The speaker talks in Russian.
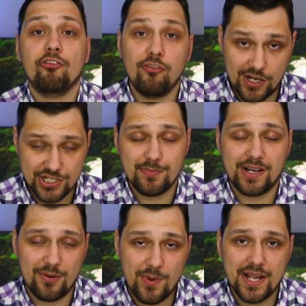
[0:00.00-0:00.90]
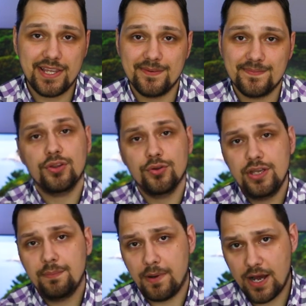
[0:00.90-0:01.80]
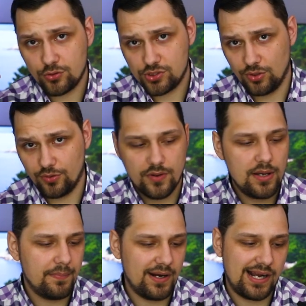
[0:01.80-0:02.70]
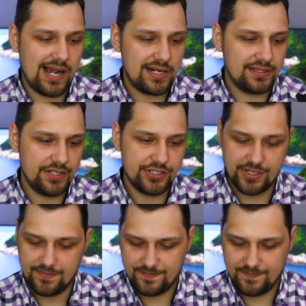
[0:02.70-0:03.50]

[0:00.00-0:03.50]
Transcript: в вашем кармане. Ну и пару слов про картриджи.